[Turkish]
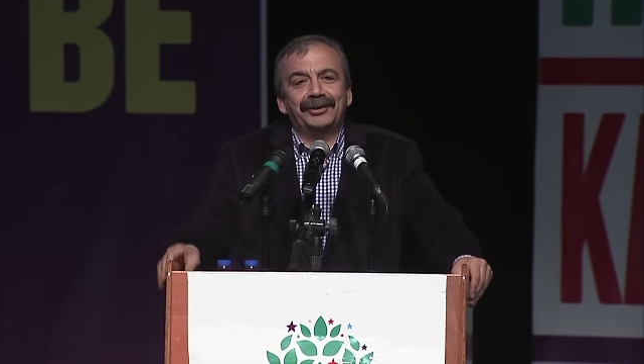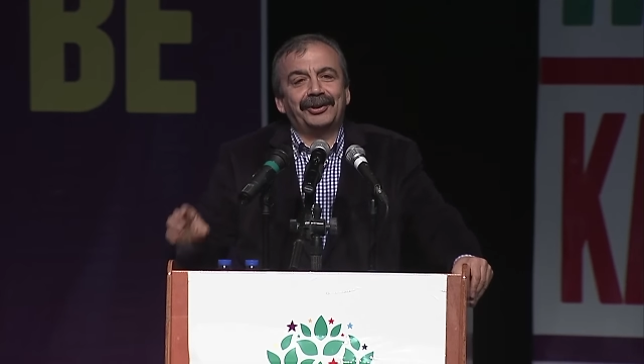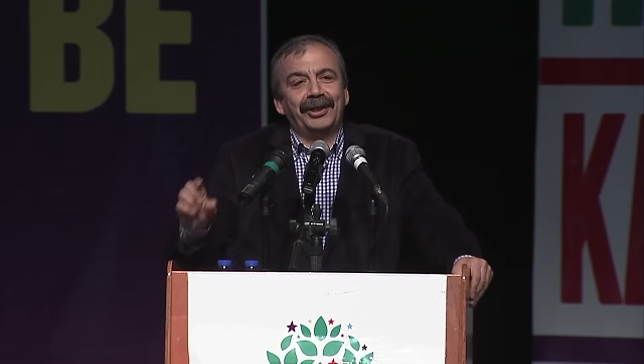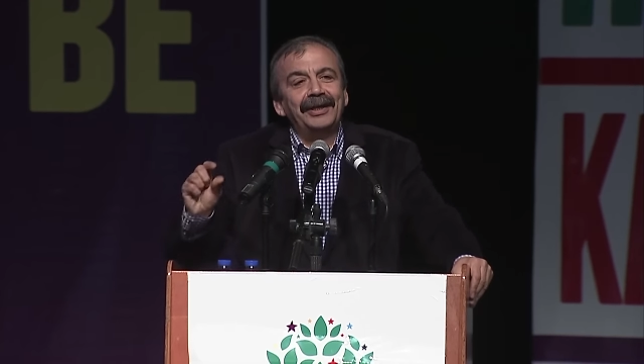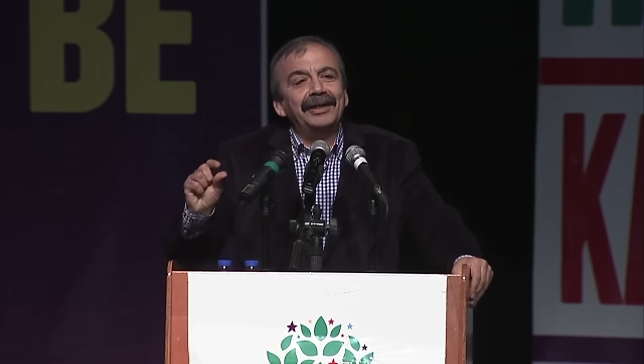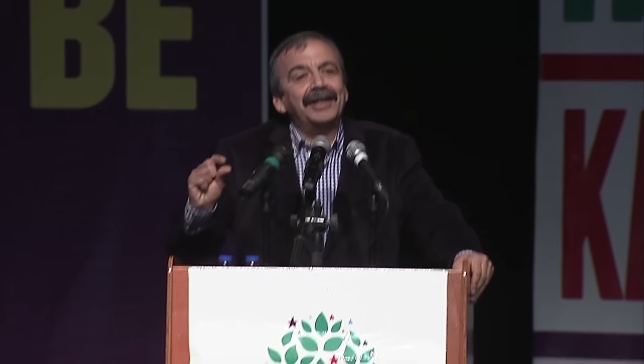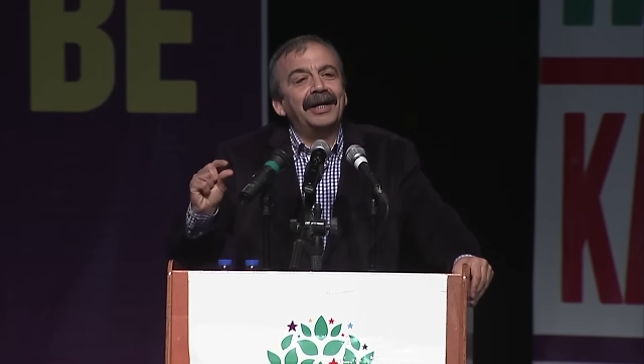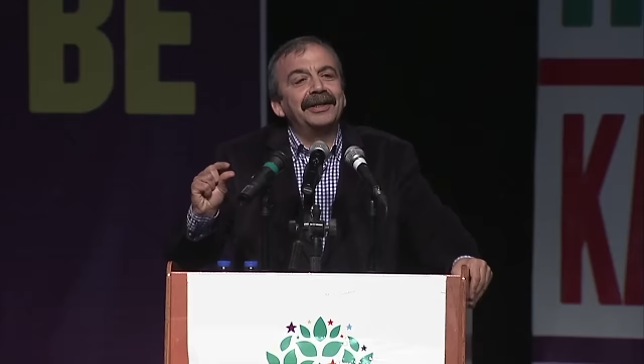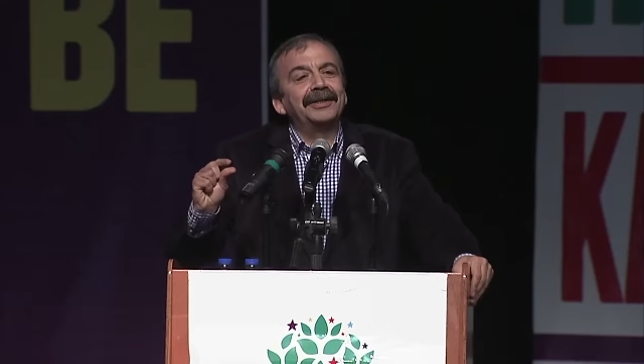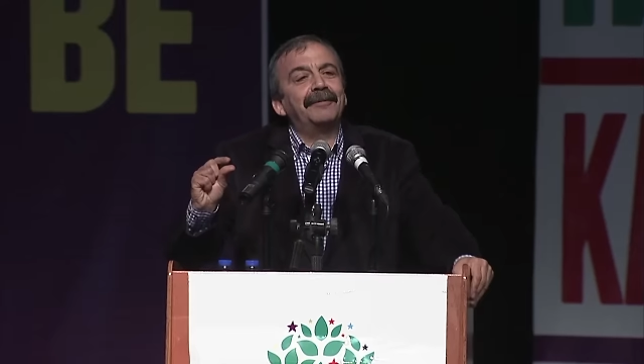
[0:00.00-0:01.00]
canlı
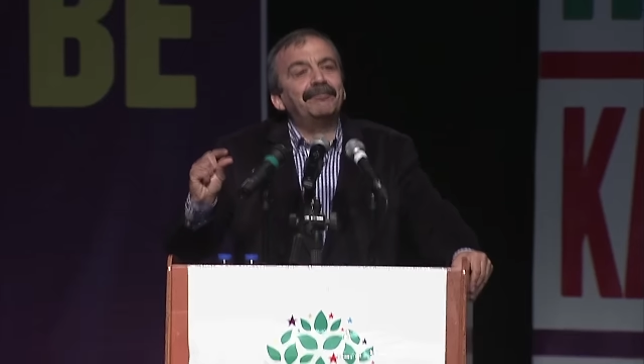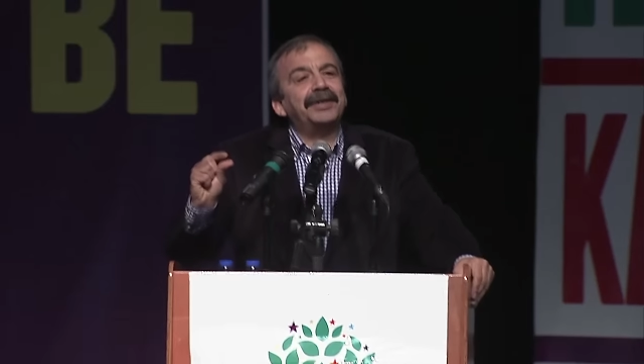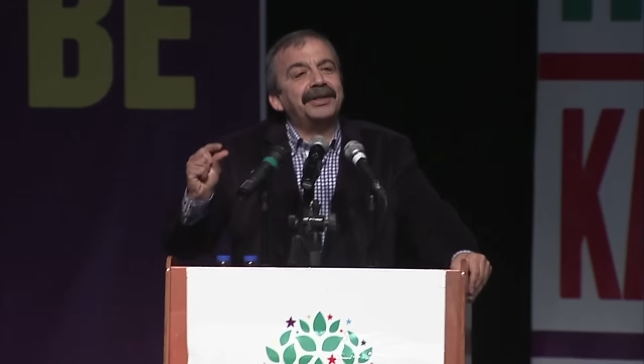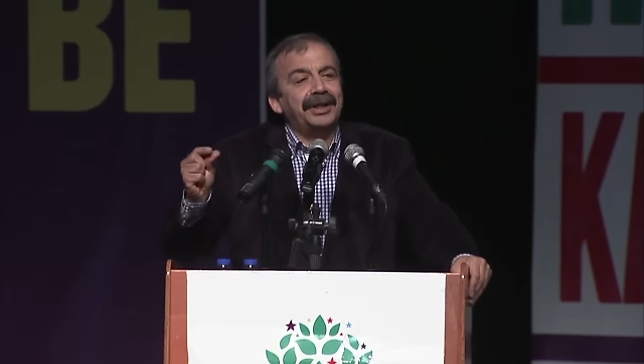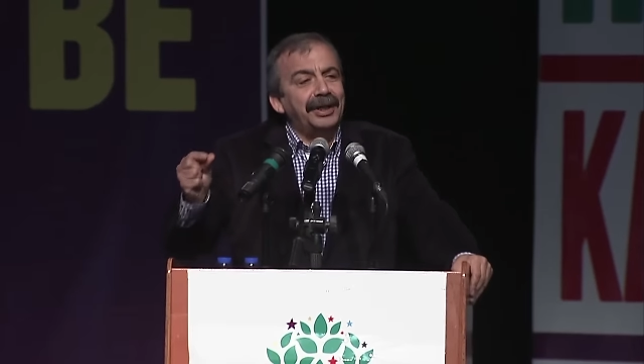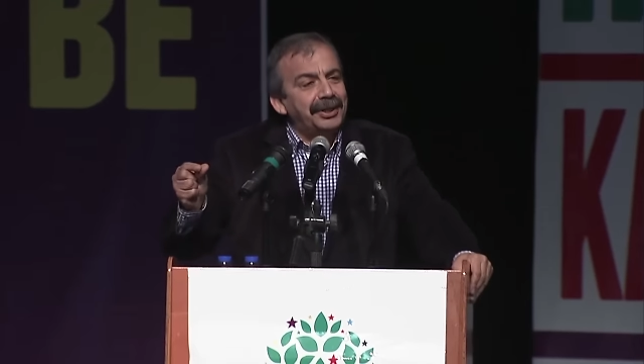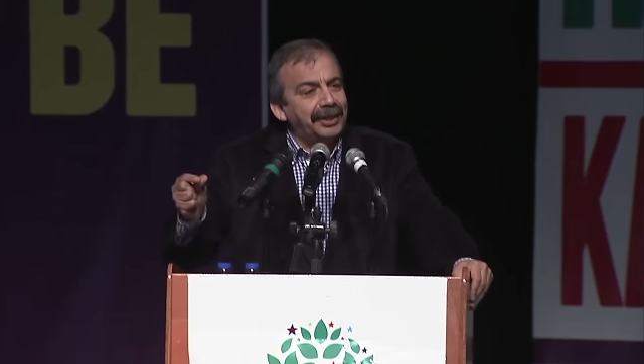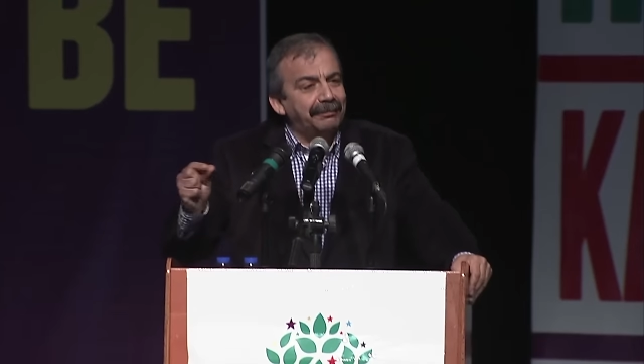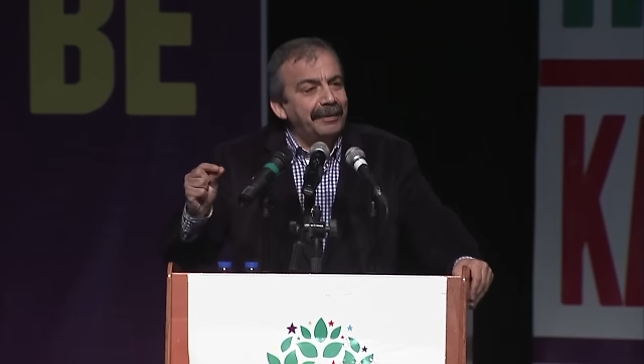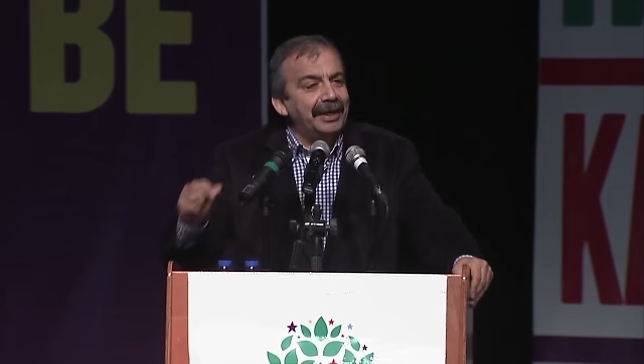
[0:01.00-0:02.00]
yayında bir
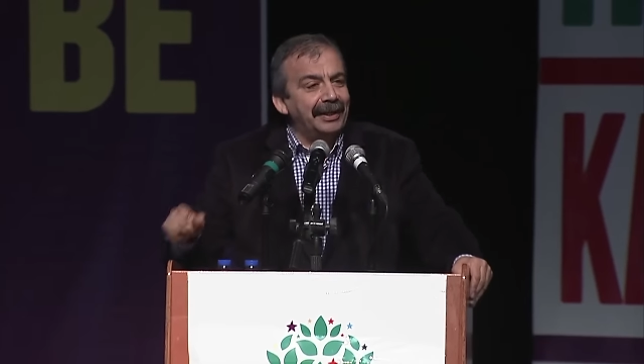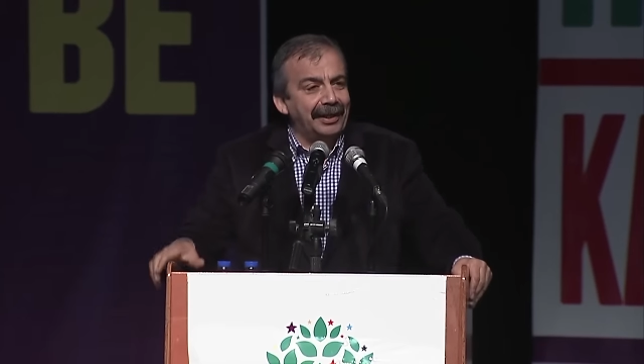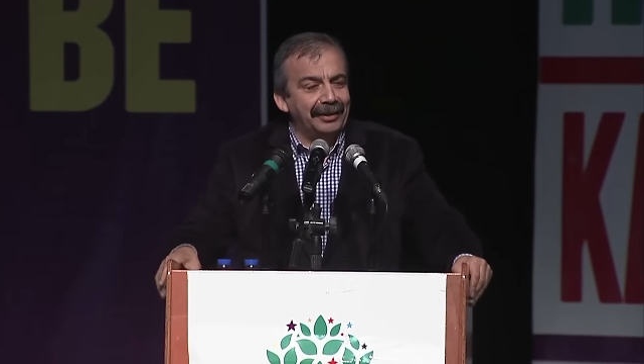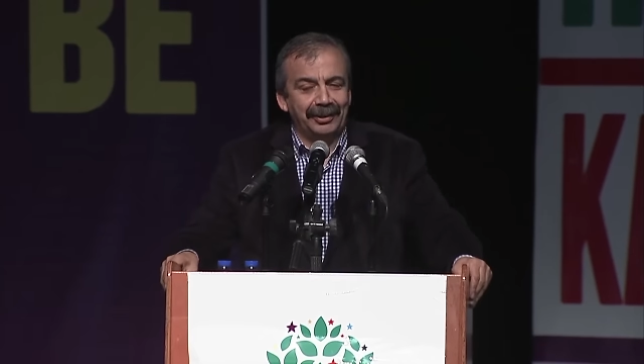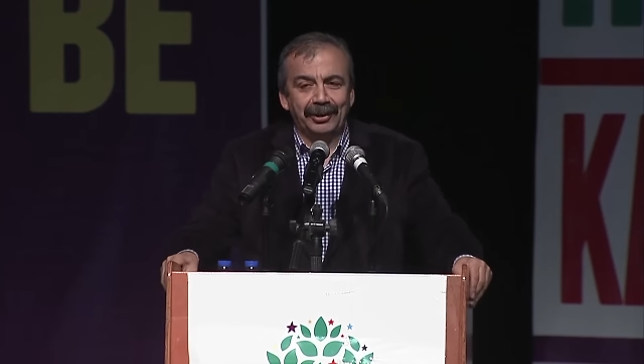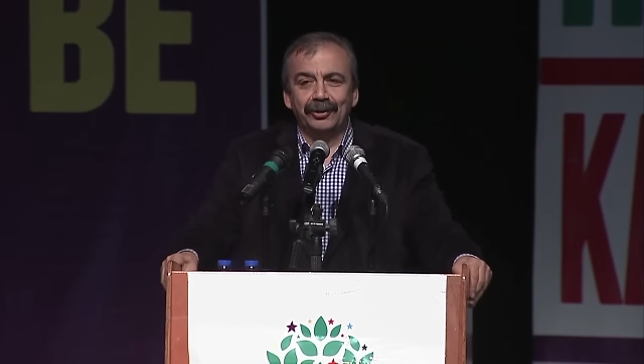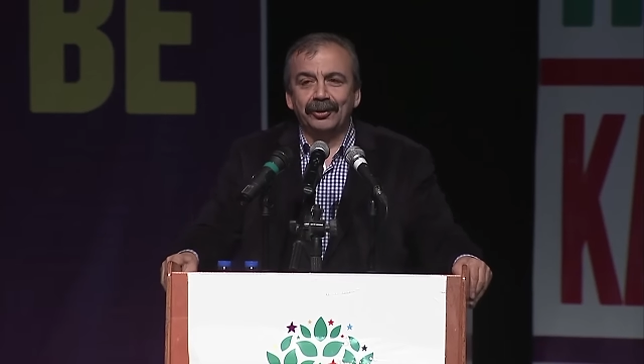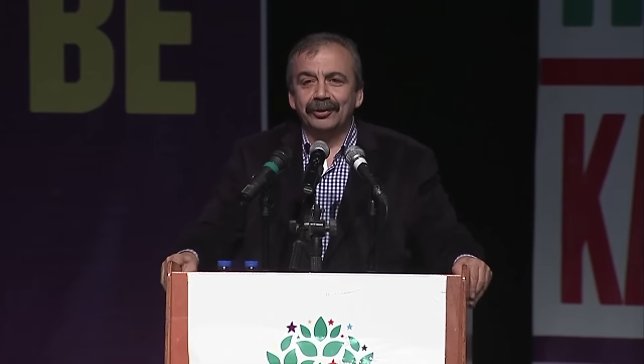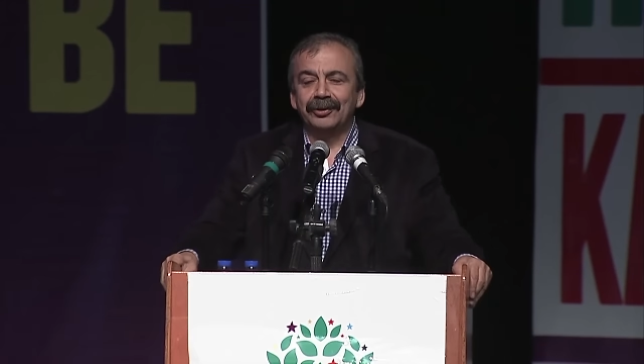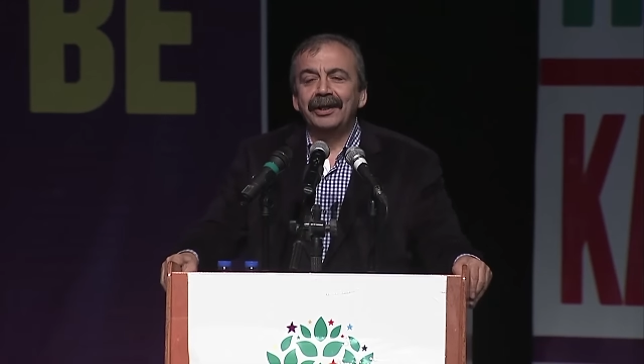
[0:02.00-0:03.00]
gecikmeyle gidiyor.